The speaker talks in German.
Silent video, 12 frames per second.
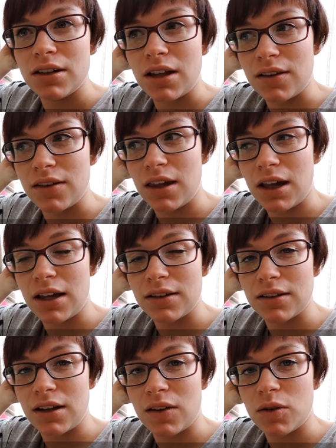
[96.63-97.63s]
dass ich
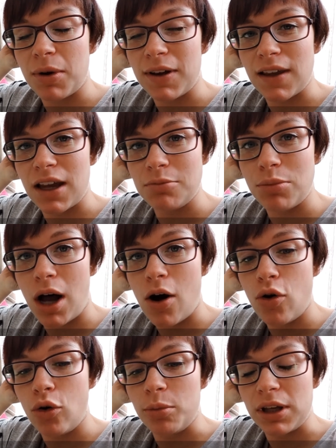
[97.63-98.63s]
erst ein ganz paar Seiten
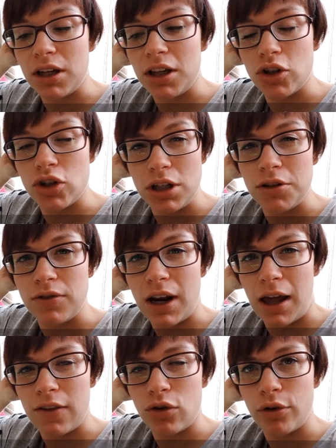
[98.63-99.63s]
brauche, um mich in die Geschichte
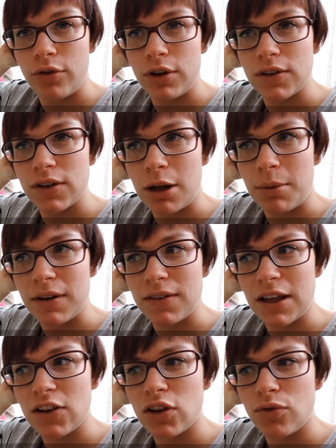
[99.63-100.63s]
wieder einzufitzen. Aber es
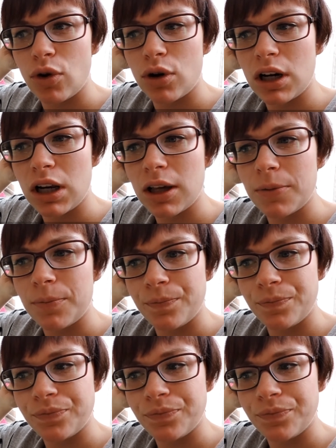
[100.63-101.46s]
ist jetzt wirklich